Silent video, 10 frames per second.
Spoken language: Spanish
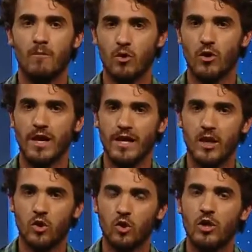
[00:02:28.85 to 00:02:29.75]
Bueno, en
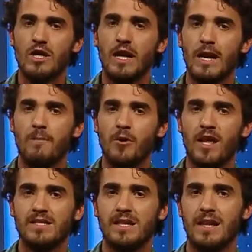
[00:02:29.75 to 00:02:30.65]
esto eh, por
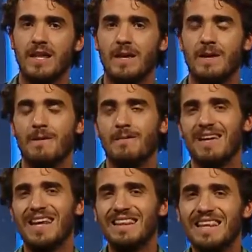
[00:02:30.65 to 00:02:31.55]
ahí se le
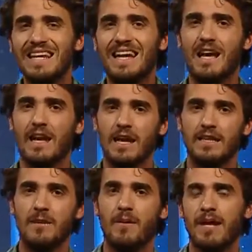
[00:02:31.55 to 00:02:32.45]
critica
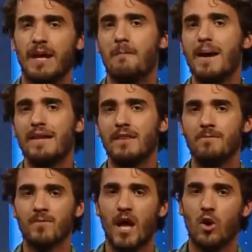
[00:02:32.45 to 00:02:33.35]
el tema del Gambarte,
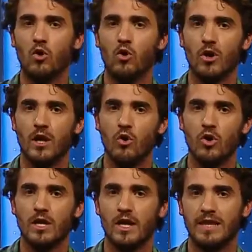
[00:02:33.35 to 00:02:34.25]
algo que
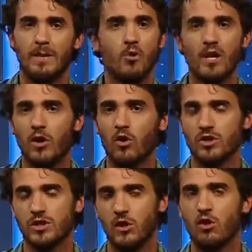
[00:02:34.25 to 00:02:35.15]
hoy está muy
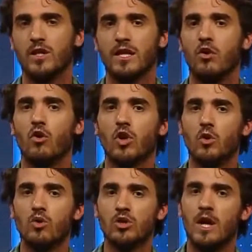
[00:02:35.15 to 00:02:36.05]
lejos de concretar el Godoy
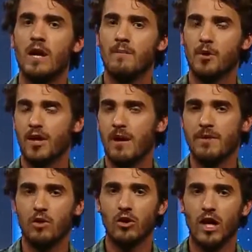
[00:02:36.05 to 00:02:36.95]
Cruz, pero
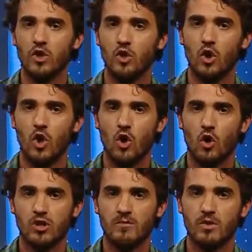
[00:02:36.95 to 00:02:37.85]
realmente lo que ha hecho
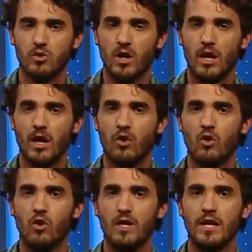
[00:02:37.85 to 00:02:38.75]
José Mansur a
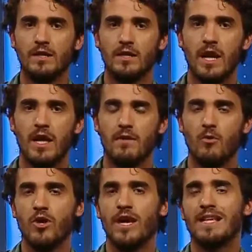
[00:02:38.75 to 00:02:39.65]
cargo de la entidad
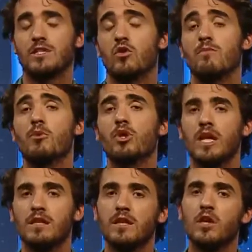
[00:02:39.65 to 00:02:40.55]
bodeguera ha sido
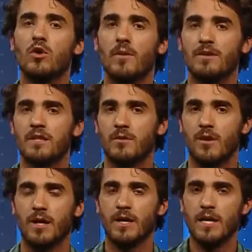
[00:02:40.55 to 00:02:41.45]
importante y obviamente se
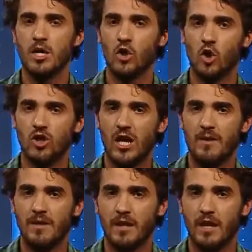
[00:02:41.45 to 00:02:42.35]
ve no
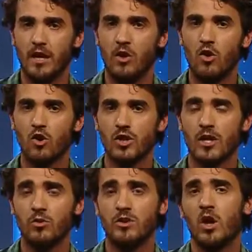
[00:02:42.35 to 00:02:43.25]
solamente en los
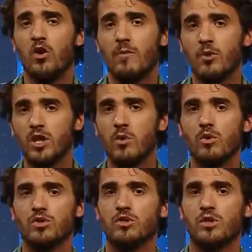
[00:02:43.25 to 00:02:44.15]
resultados
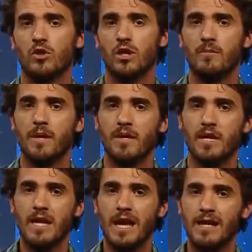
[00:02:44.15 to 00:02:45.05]
deportivos, sino también
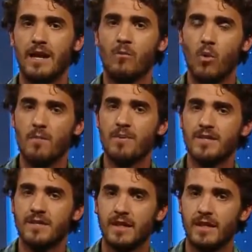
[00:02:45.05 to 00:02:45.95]
en el buen
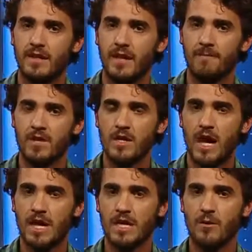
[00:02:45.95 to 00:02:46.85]
presente que tiene
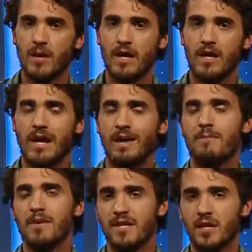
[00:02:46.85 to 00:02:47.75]
a nivel
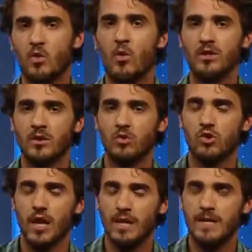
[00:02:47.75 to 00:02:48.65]
empresario o
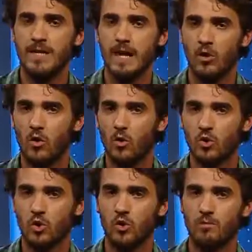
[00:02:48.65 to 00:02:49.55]
institucional el
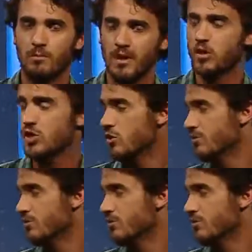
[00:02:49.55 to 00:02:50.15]
conjunto Mendoza.